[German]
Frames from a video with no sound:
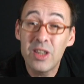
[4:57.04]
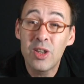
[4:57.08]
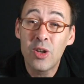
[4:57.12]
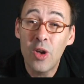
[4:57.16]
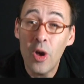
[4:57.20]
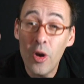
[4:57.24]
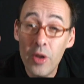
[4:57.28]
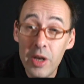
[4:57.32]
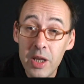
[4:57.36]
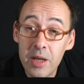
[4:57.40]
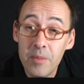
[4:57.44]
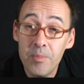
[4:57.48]

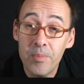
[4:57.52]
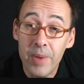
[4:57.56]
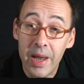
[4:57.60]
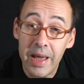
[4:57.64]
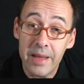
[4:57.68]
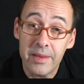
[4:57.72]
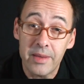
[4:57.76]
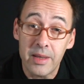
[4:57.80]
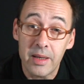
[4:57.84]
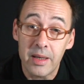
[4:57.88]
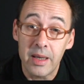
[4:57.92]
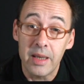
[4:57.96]
können
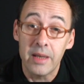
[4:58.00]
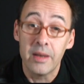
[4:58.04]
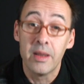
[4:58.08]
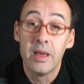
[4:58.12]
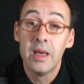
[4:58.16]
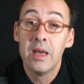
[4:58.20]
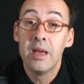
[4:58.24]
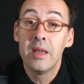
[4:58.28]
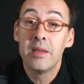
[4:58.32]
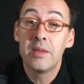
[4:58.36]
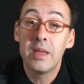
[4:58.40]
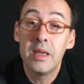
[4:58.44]
pleite gehen.
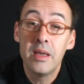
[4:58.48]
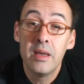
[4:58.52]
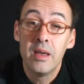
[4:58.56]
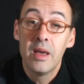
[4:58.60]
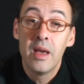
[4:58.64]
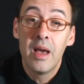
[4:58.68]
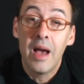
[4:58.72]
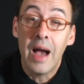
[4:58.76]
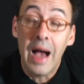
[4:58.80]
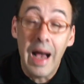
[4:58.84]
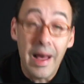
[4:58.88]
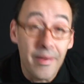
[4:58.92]
Die
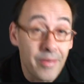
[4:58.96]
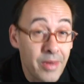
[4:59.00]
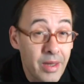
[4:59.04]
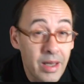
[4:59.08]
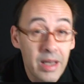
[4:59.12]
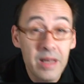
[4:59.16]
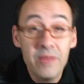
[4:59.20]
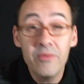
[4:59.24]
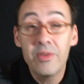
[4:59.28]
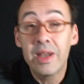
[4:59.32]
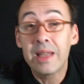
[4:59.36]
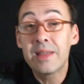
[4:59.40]

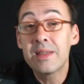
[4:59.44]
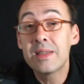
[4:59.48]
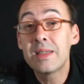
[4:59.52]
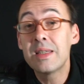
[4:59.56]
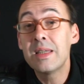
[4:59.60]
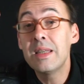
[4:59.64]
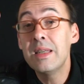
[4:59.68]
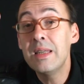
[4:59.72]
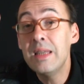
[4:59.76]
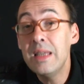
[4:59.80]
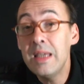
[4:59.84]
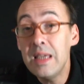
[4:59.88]
anderen werden
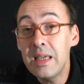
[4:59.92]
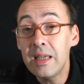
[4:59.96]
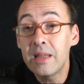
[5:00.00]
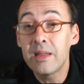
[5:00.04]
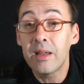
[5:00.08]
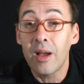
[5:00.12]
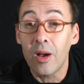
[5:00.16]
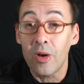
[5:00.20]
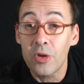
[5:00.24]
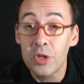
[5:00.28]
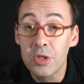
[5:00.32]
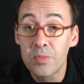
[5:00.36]
sie
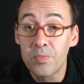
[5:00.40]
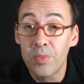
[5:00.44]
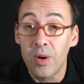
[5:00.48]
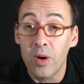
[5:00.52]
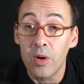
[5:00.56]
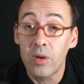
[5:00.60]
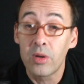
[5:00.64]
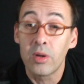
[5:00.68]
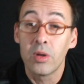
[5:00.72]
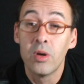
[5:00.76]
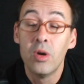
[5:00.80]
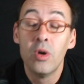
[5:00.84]
nicht
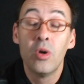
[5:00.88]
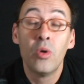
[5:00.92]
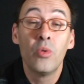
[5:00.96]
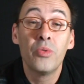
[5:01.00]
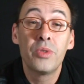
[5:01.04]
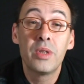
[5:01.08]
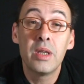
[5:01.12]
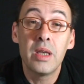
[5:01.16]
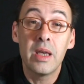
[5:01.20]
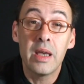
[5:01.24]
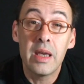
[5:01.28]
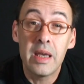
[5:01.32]
rauspauken.
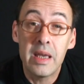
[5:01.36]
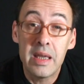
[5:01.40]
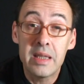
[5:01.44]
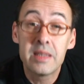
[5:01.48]
Und die